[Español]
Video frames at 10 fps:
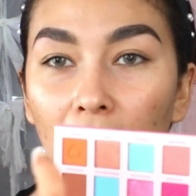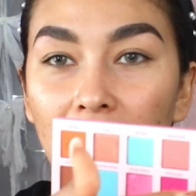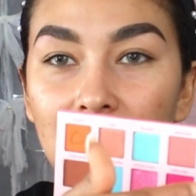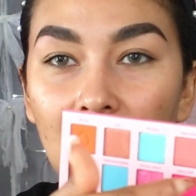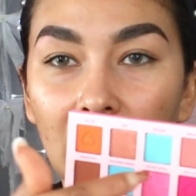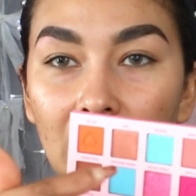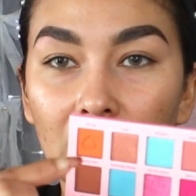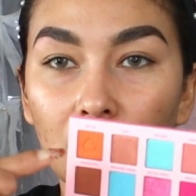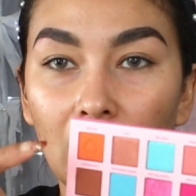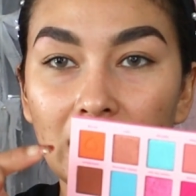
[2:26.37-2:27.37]
Voy a estar
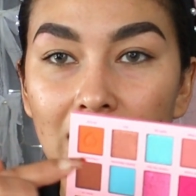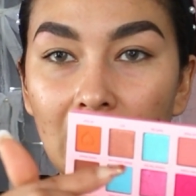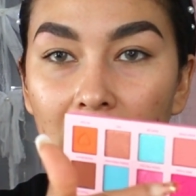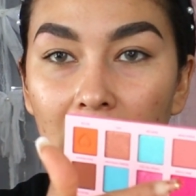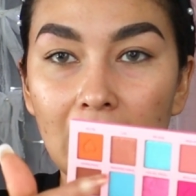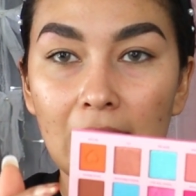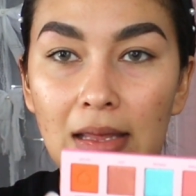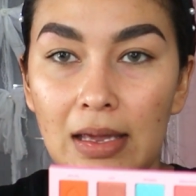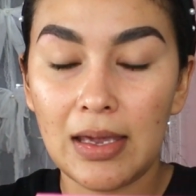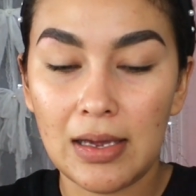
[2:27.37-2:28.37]
agarrando esta hilera
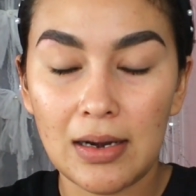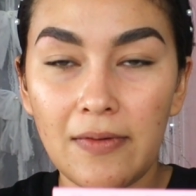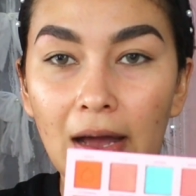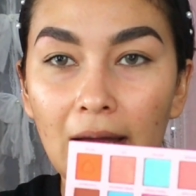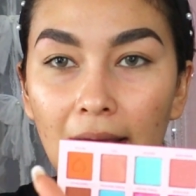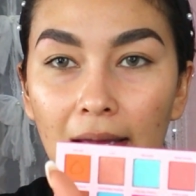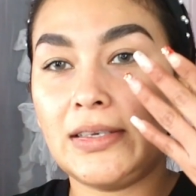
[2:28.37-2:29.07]
de aquí arriba.